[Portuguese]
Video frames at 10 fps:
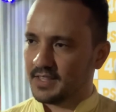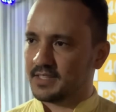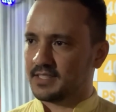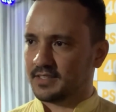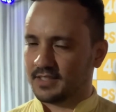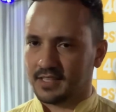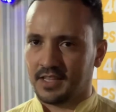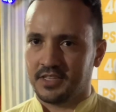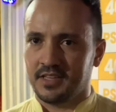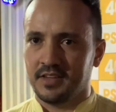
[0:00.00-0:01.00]
da
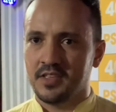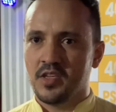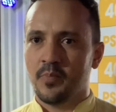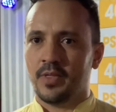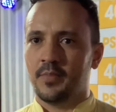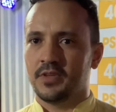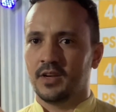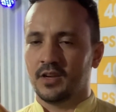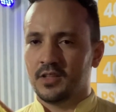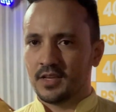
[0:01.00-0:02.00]
secretaria para
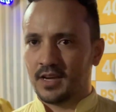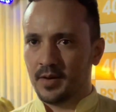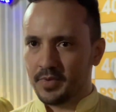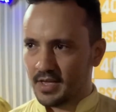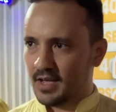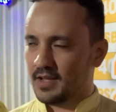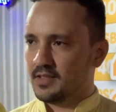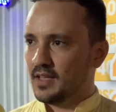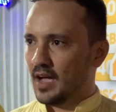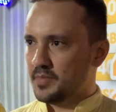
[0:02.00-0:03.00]
me caminhar
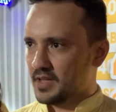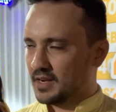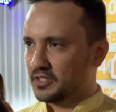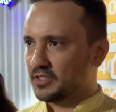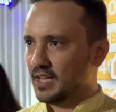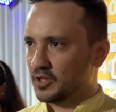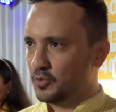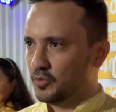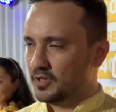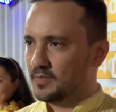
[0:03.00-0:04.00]
a minha
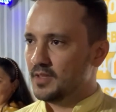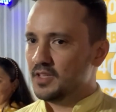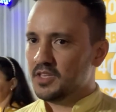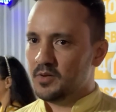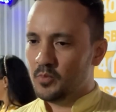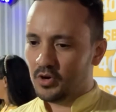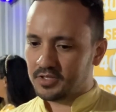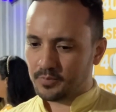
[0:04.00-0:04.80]
candidatura. E muito,